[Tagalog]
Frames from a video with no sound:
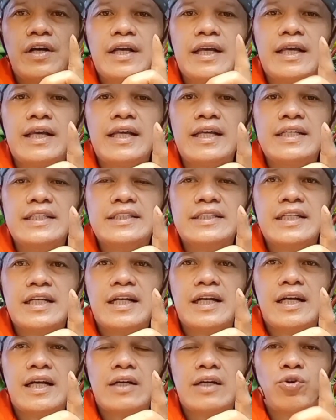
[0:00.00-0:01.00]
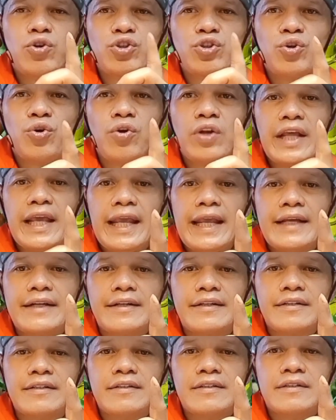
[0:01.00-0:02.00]
is uh, control
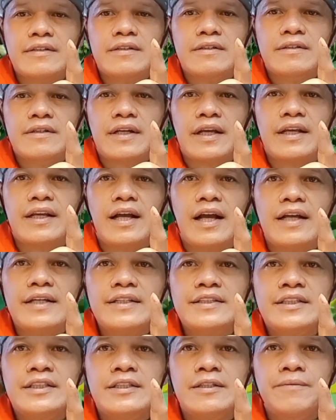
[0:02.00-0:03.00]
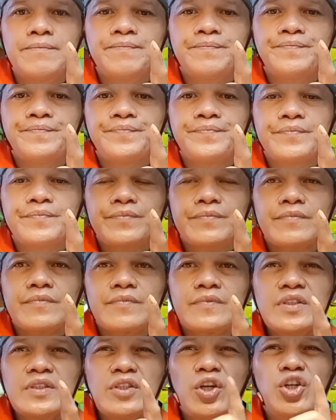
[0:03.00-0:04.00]
air. Okay guys?
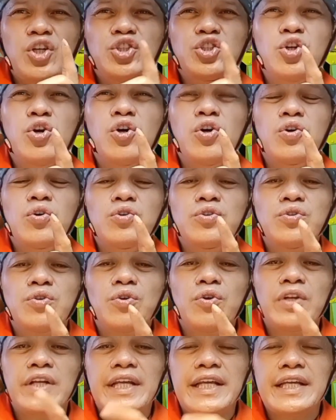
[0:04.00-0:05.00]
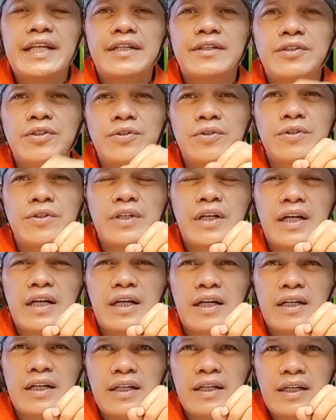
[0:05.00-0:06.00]
So, control air yung
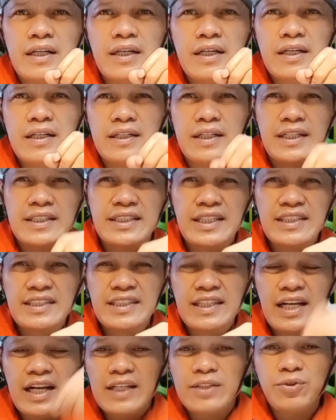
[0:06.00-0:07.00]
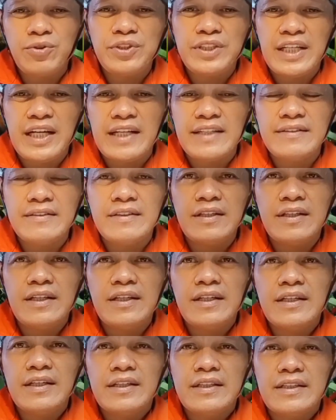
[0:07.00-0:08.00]
uh, nagsasarado niyan
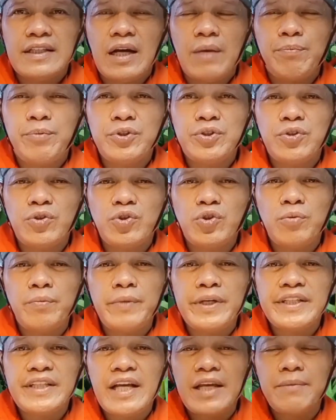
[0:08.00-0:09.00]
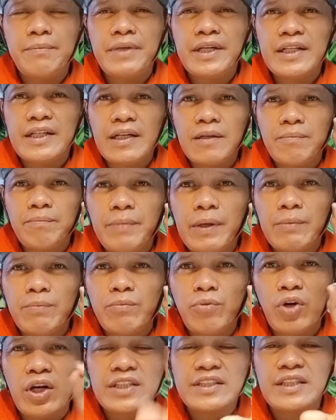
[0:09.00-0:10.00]
tapos yung tumatiming ng
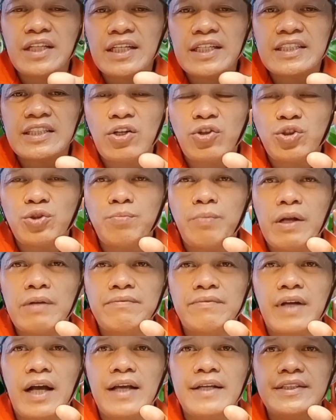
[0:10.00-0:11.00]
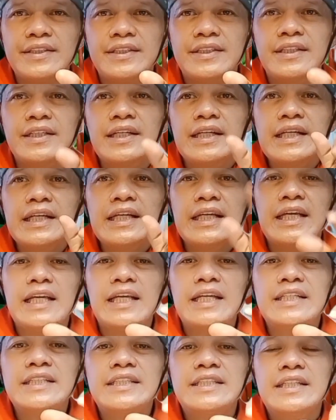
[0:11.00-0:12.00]
pagbukas ng exhaust valve guys
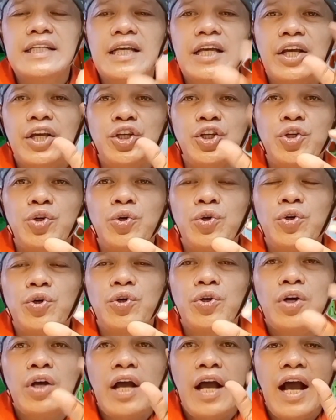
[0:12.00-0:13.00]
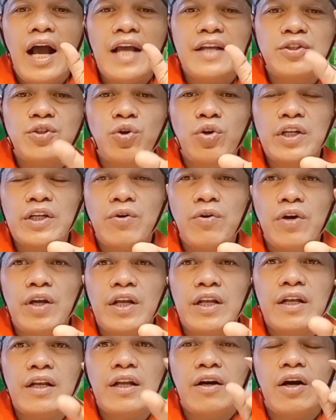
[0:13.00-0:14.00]
is yung hydraulic
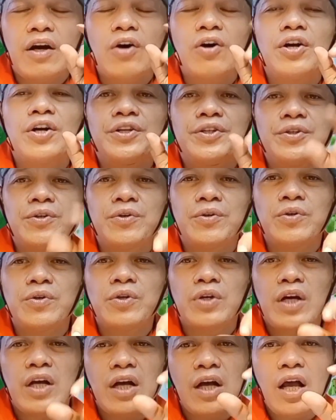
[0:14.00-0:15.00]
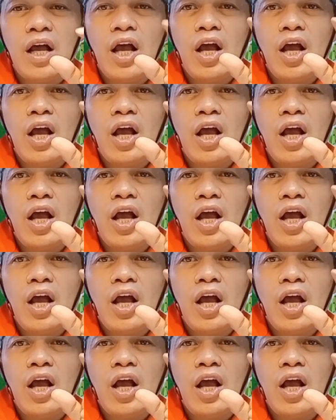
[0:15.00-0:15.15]
oil or yung uh,